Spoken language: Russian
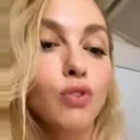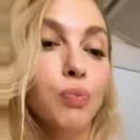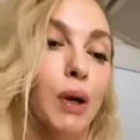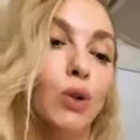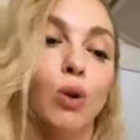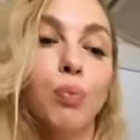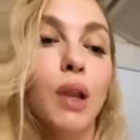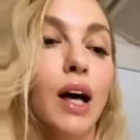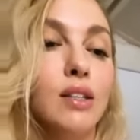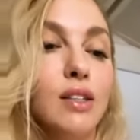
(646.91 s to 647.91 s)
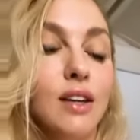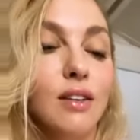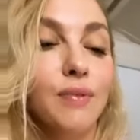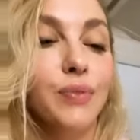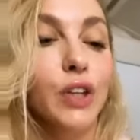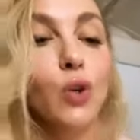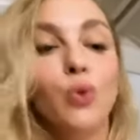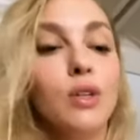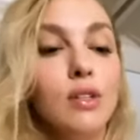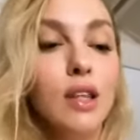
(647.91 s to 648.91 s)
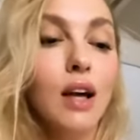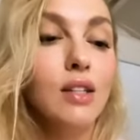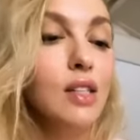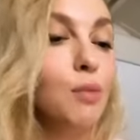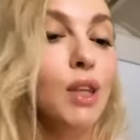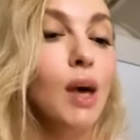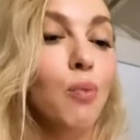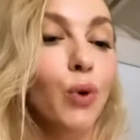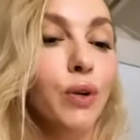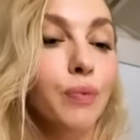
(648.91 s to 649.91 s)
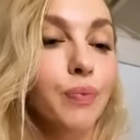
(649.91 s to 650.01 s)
в подол платья и унесла к себе домой.